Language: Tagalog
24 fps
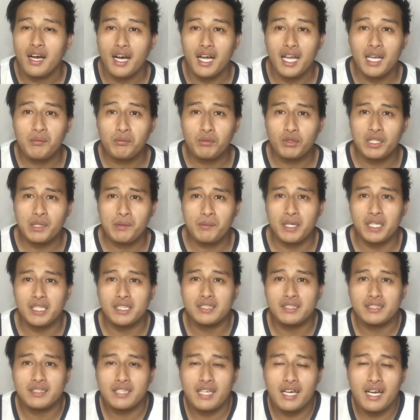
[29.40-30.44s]
Alam ko
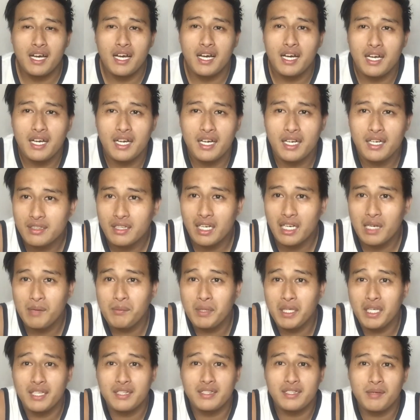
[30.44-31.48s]
naman sa
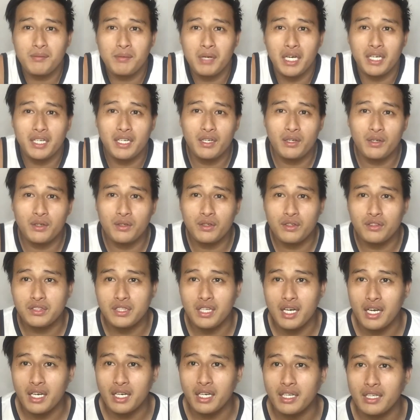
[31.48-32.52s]
karamihan sa mga nanonood
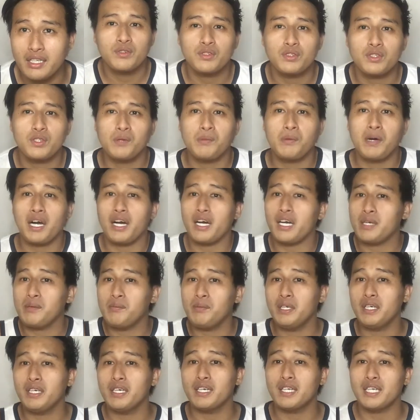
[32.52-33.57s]
sa akin, so mga
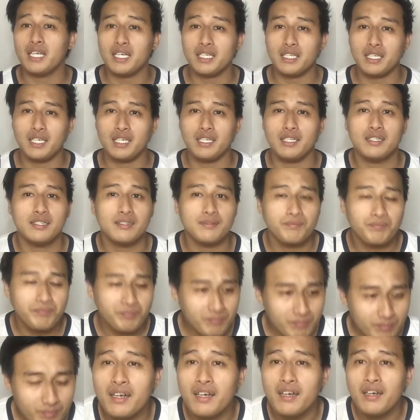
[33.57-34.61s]
kaibigan natin,
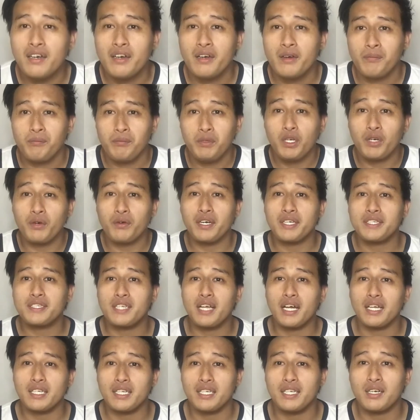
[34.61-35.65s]
viewers
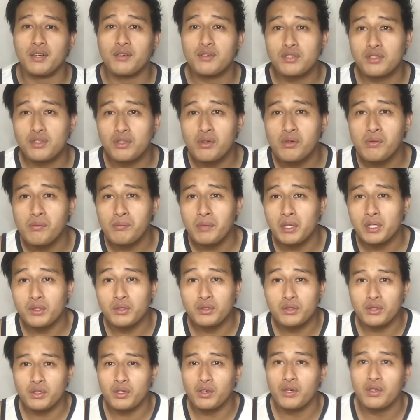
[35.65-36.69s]
natin na gustong
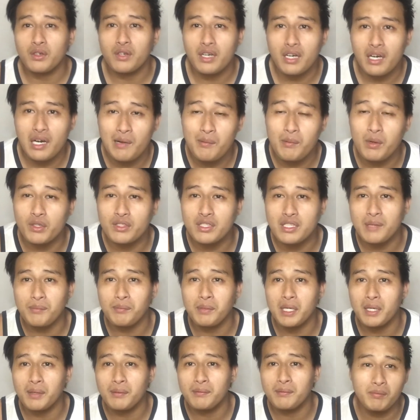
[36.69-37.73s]
matuto about sa
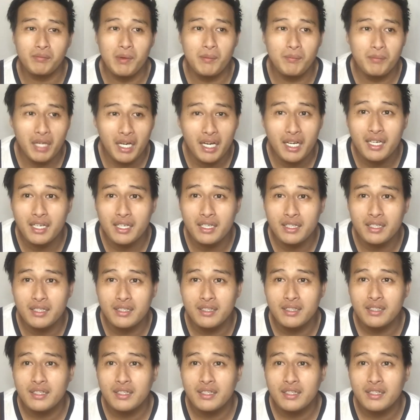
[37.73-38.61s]
pagbablog,